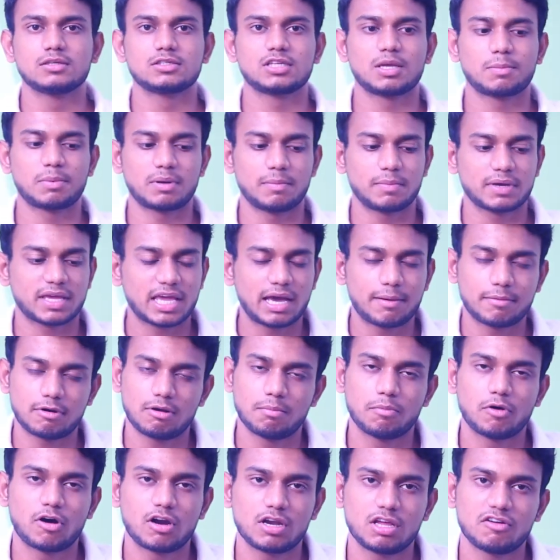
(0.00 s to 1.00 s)
ஸோ இப்போ நம்ம
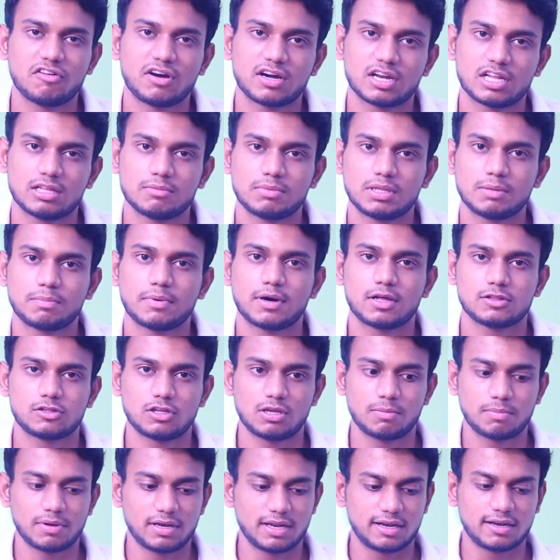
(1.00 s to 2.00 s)
கேமரா பாடி வாங்குறத பற்றி
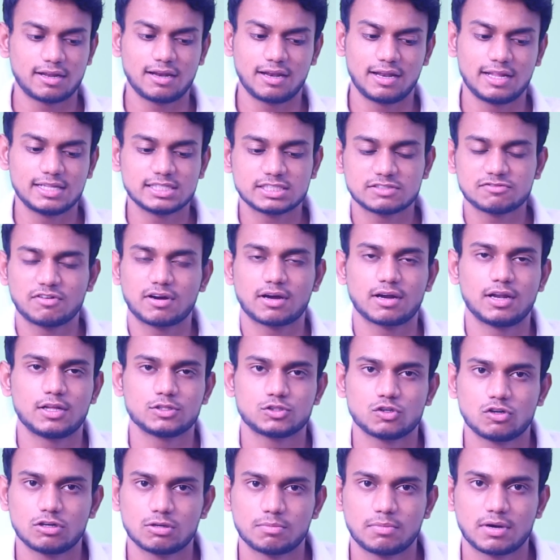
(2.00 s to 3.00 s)
பார்த்தோம் இப்போ என்ன லென்ஸ்
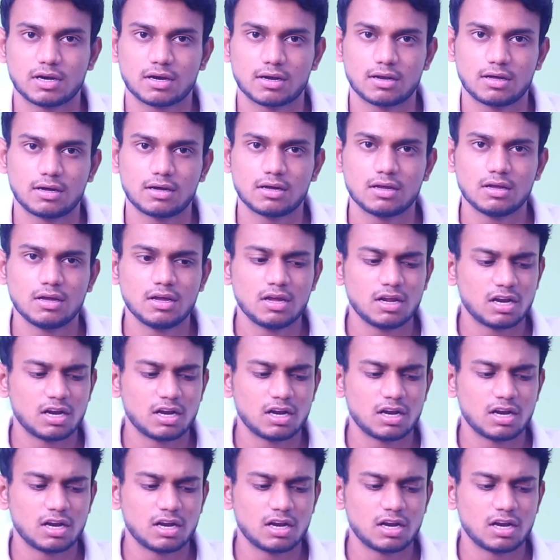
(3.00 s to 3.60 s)
வாங்கலாம்னு சொல்லிட்டு பார்க்கலாம்